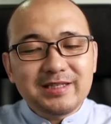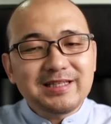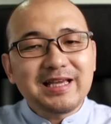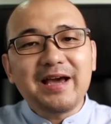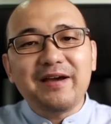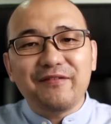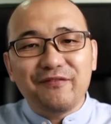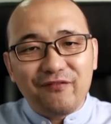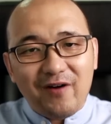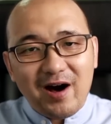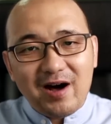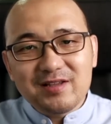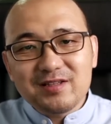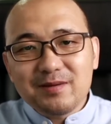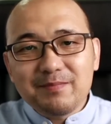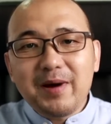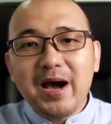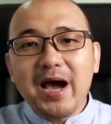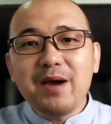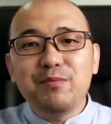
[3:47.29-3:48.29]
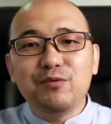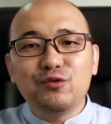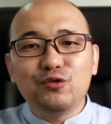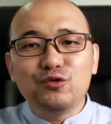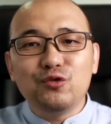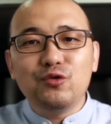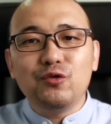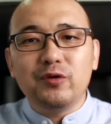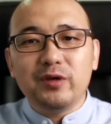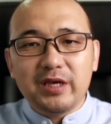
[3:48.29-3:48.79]
在房子卖不出
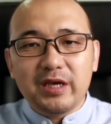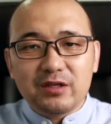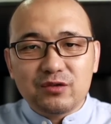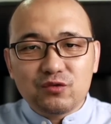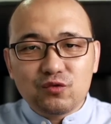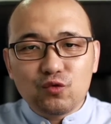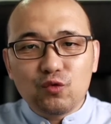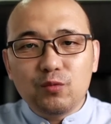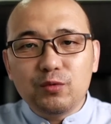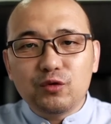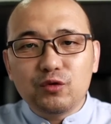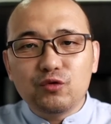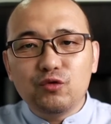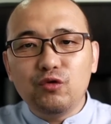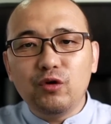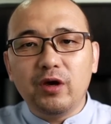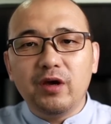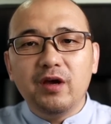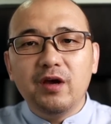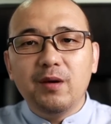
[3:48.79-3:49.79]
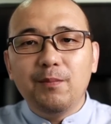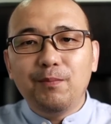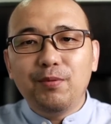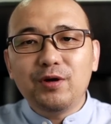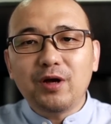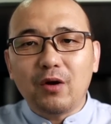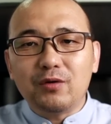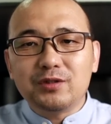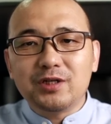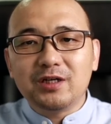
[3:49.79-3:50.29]
去也租不出去，不
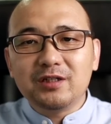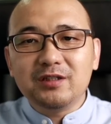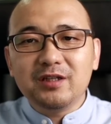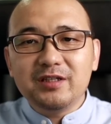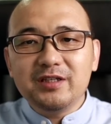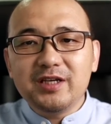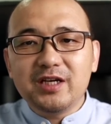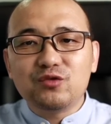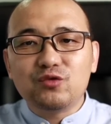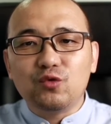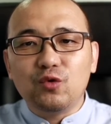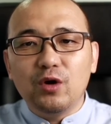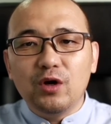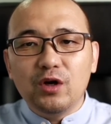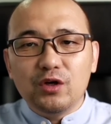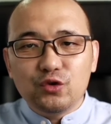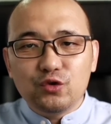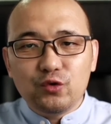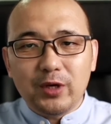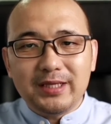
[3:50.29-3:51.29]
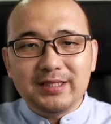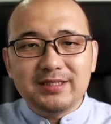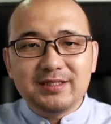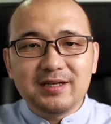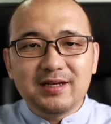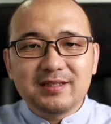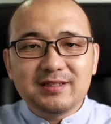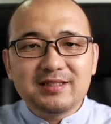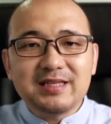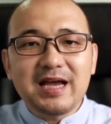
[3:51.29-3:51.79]
少城市的业主选
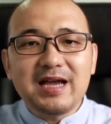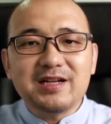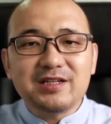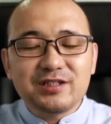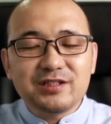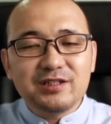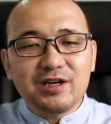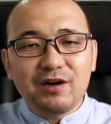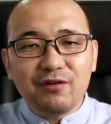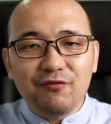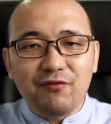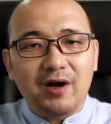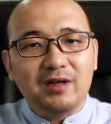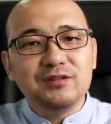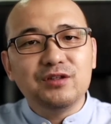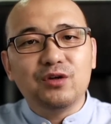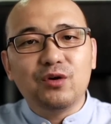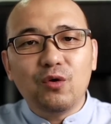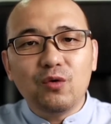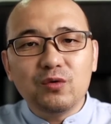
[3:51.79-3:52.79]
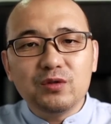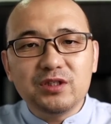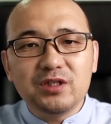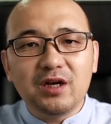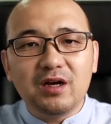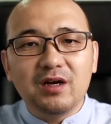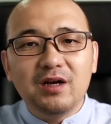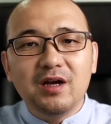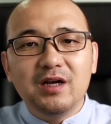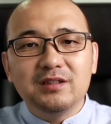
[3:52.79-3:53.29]
择暂时将房子空
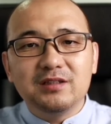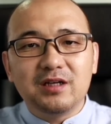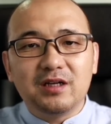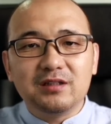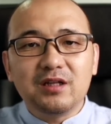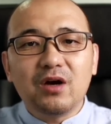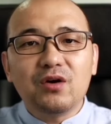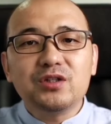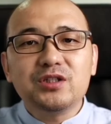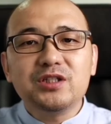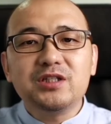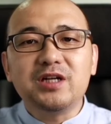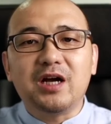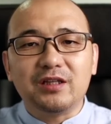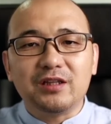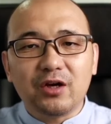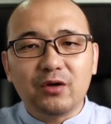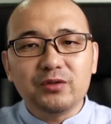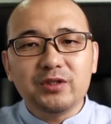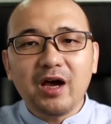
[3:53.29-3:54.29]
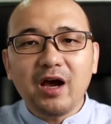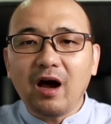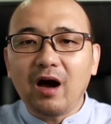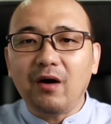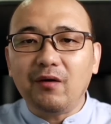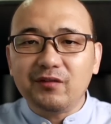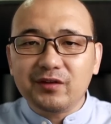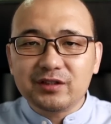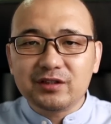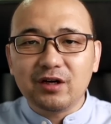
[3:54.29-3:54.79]
置，等到市场条件
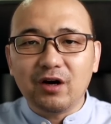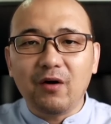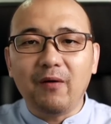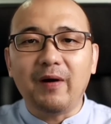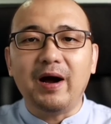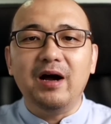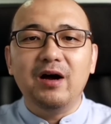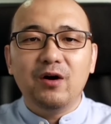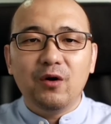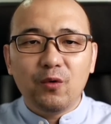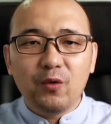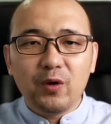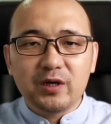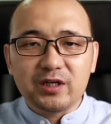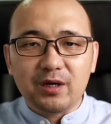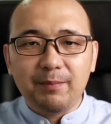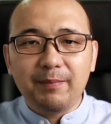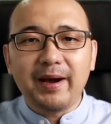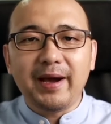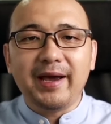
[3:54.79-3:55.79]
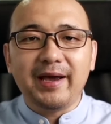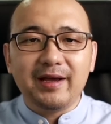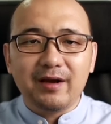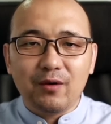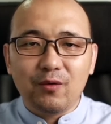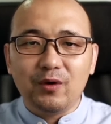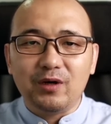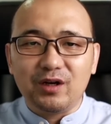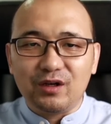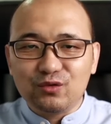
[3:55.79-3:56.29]
好的时候啊，或者卖或者